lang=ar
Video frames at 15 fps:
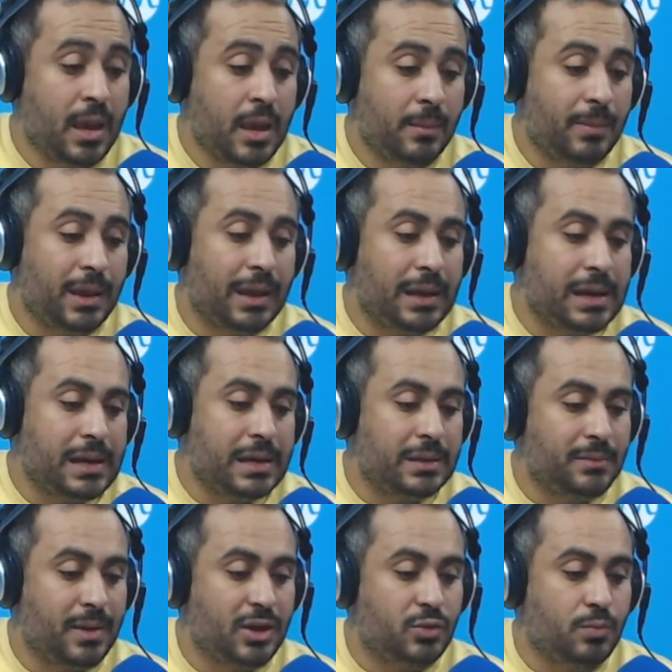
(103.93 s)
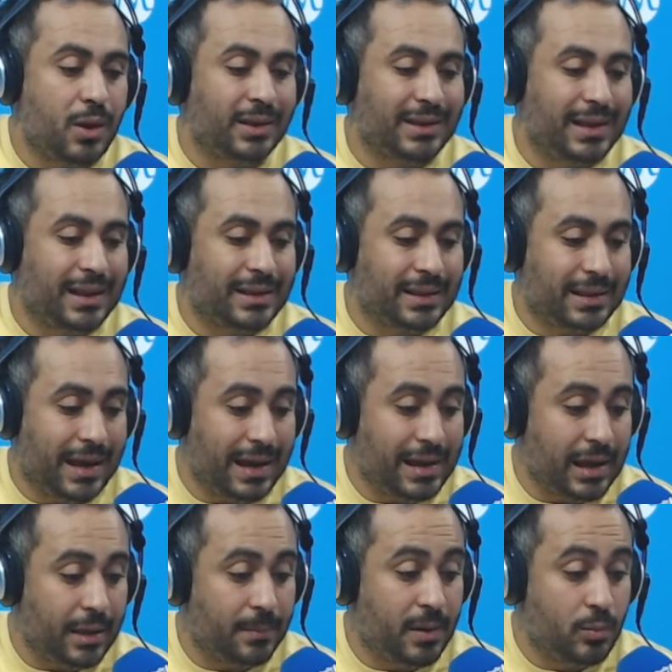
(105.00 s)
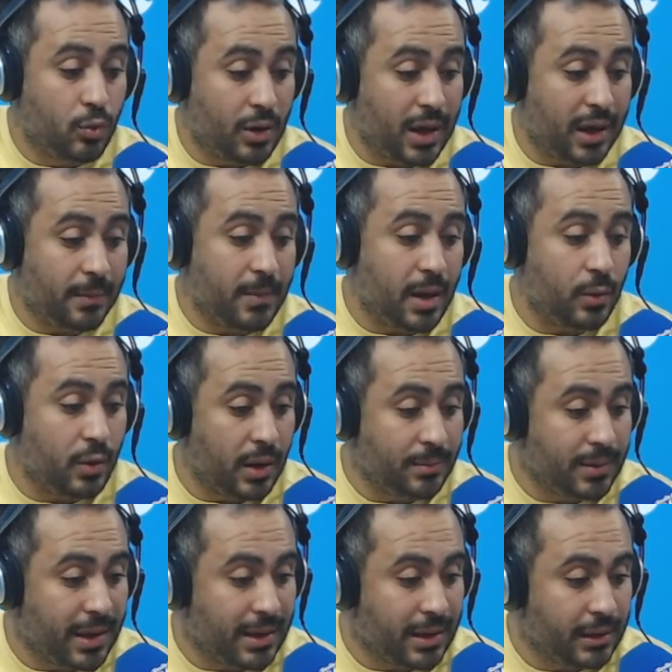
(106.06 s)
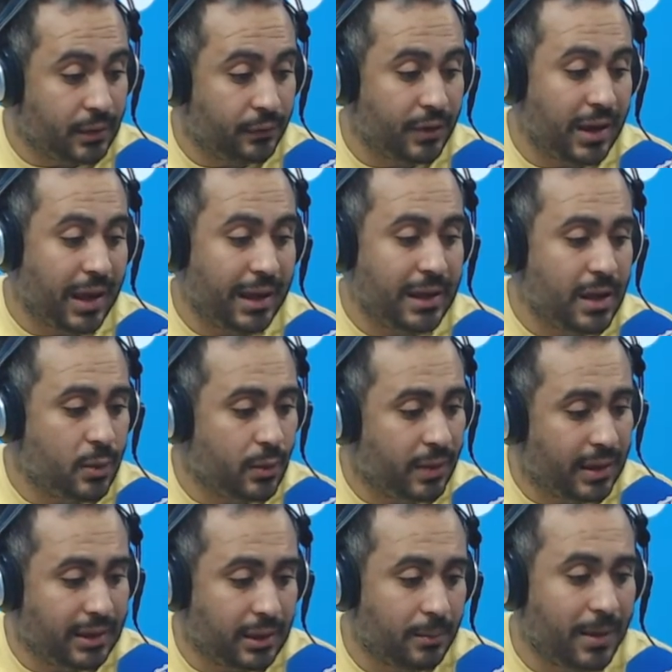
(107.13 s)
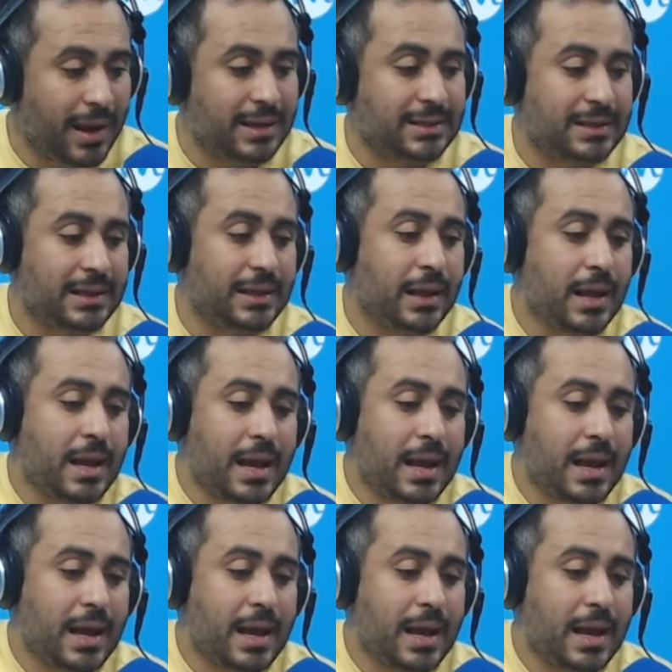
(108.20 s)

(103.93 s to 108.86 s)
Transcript: من خلال إدماج معطيات تتعلق بالمراقبة والإمكانيات الفلاحية ووضعية المحاصيل